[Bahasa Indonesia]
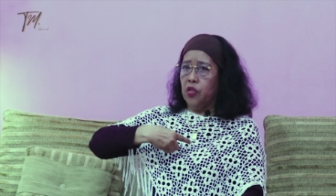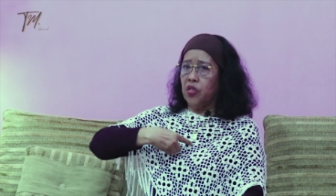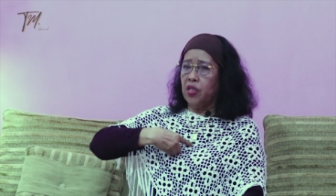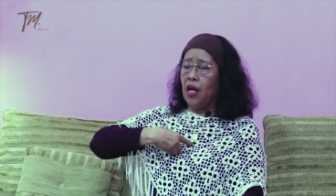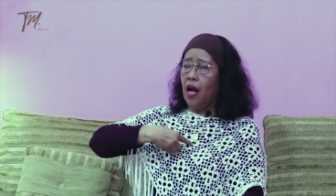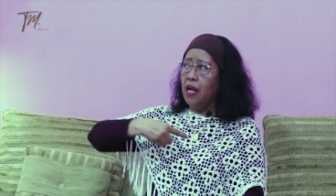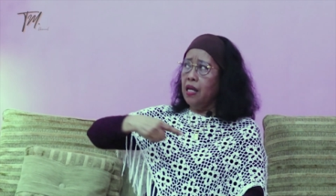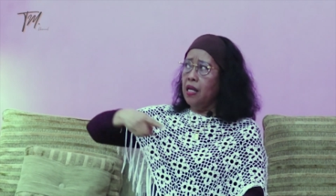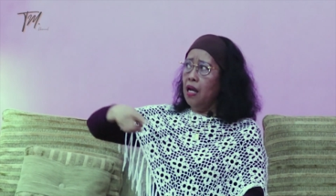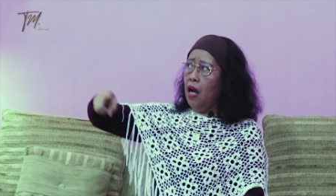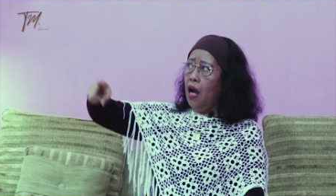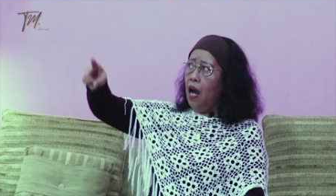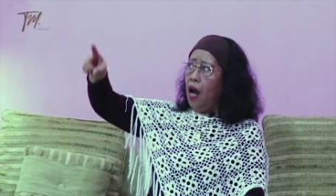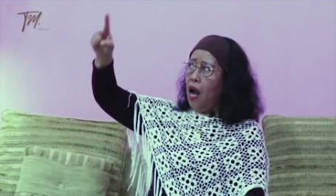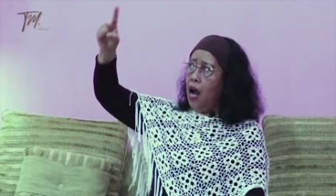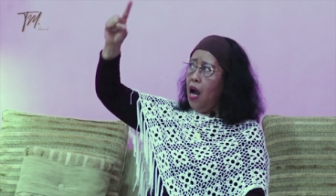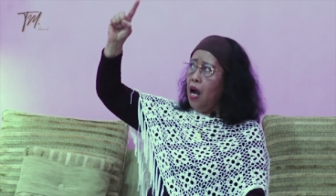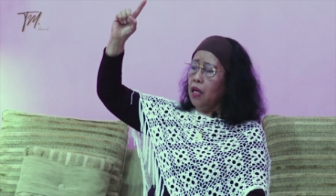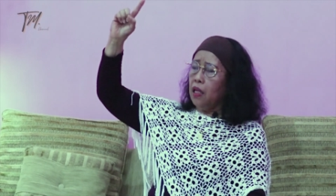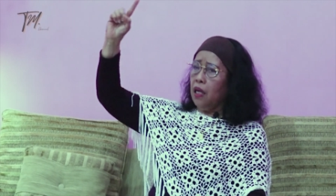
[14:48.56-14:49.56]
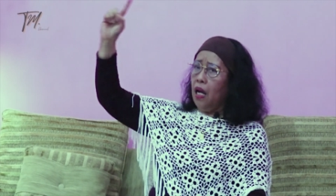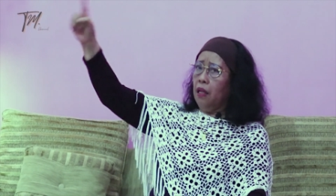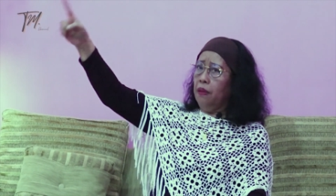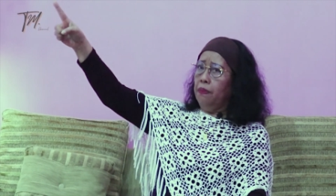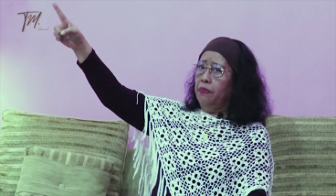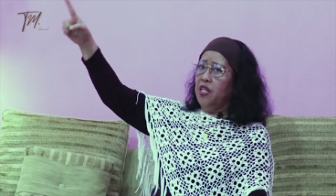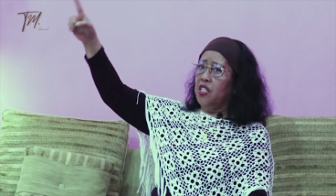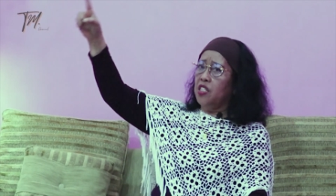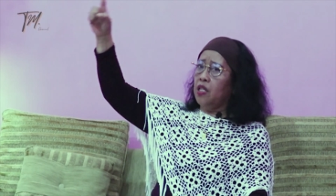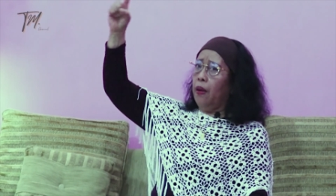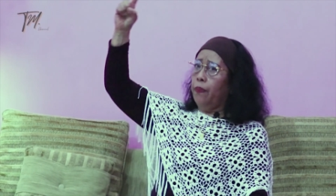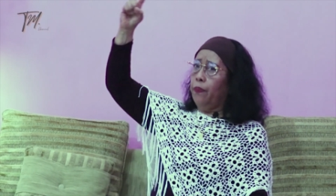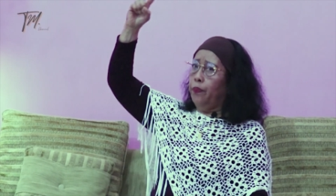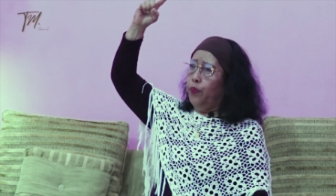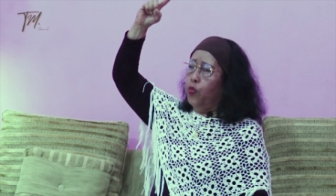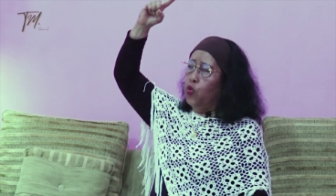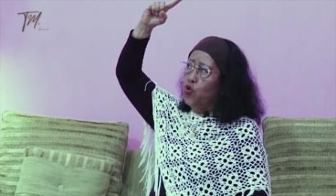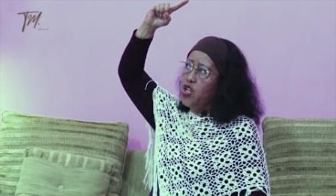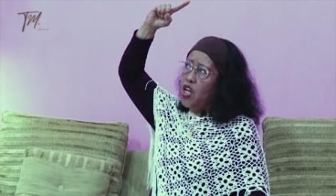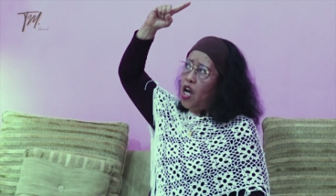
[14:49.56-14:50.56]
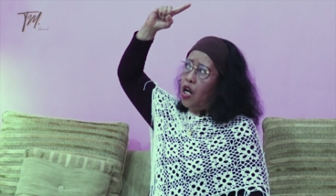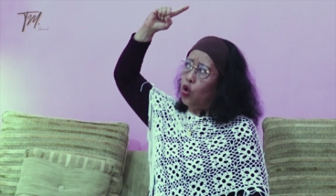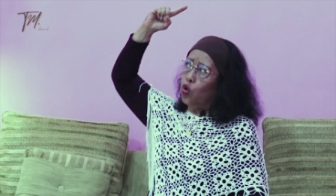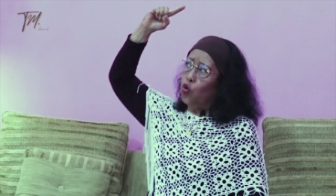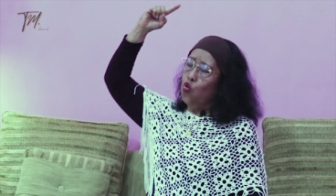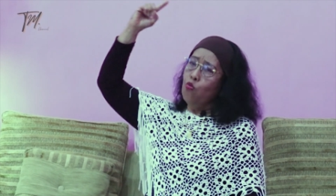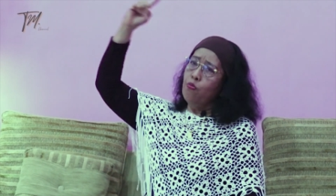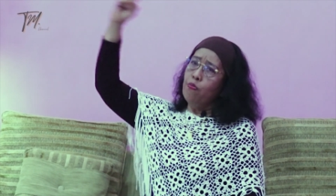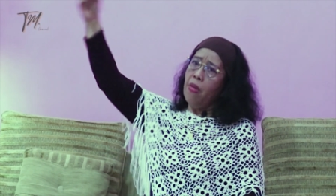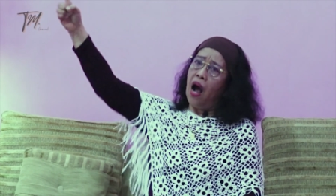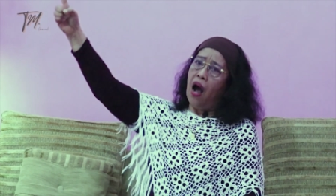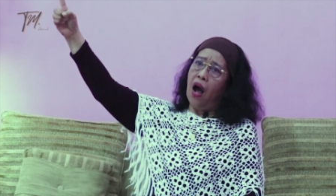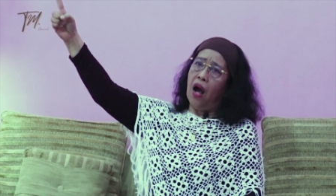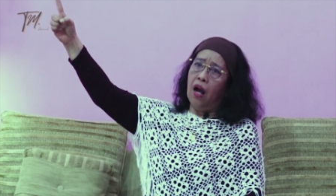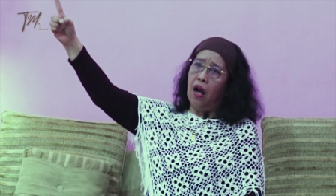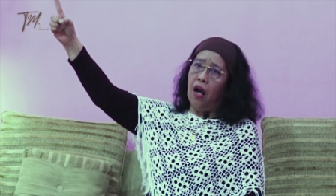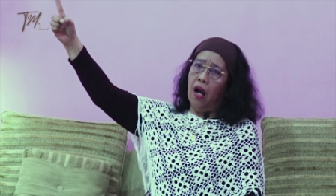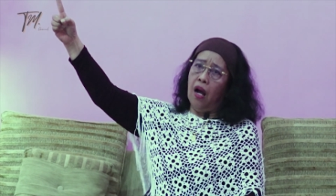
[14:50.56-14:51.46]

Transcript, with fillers: saya akan bisa punya rumah